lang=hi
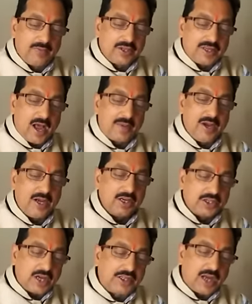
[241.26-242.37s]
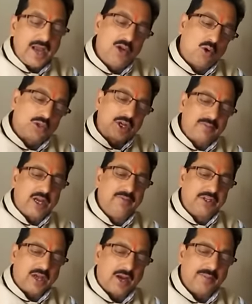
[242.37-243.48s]
बाजार में सच्चाई हो सबके
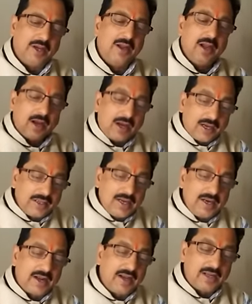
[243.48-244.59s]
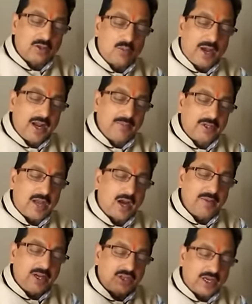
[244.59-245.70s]
विचार में गंदगी न रहे तुम्हारे बाजार
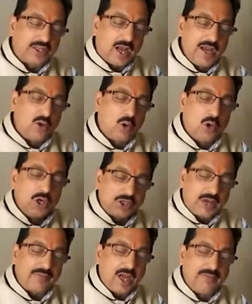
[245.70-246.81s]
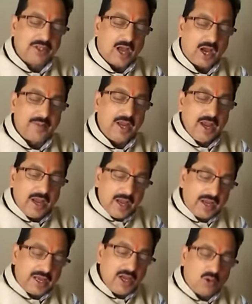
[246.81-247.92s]
में सच्चाई हो सबके विचार में
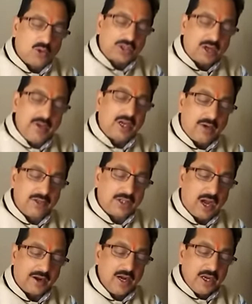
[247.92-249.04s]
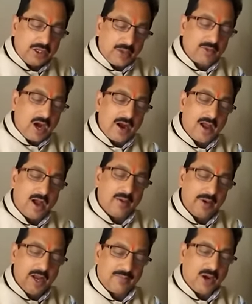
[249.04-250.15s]
एक ही हो सभी का विचार चमकाना
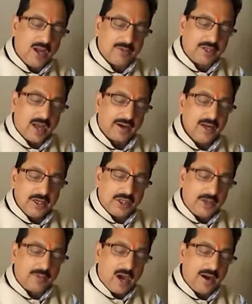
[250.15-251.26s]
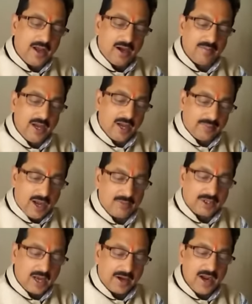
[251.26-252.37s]
हमने अपना बाजार चमकाना हमने अपना
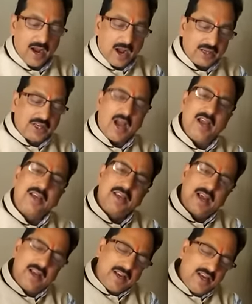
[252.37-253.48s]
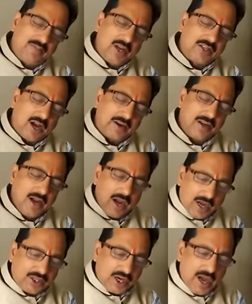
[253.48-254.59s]
बाजार अच्छाई की है यही पहचान
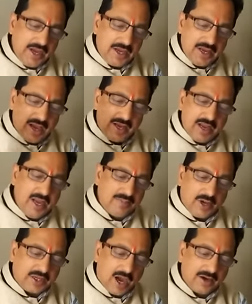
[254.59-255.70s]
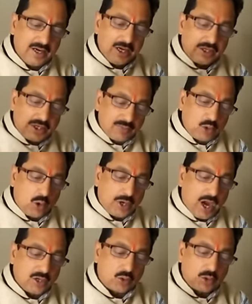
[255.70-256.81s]
अच्छाई की है यही पहचान समझो
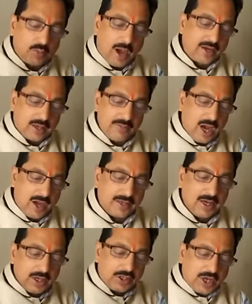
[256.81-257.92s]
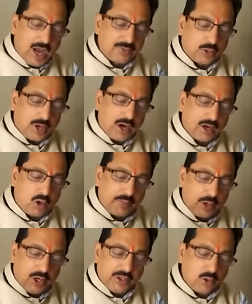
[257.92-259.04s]
क्या है स्वच्छ भारत अभियान साफ सुथरा रखो
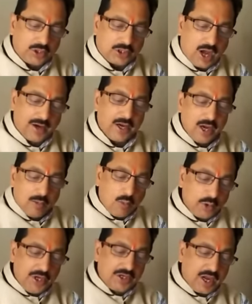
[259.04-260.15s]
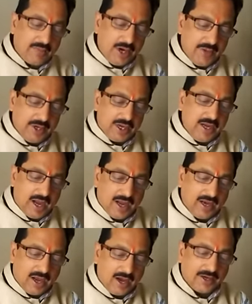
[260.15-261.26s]
अपना हिंदुस्तान मोदी साहब ने भी किया
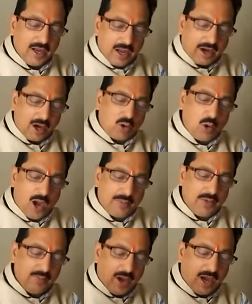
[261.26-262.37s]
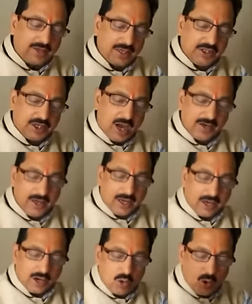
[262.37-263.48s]
ऐलान रखो आप भी भारत की शान
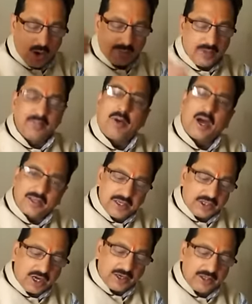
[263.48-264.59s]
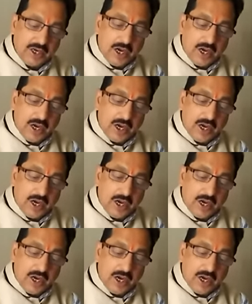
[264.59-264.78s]
रखो आप भी भारत की शान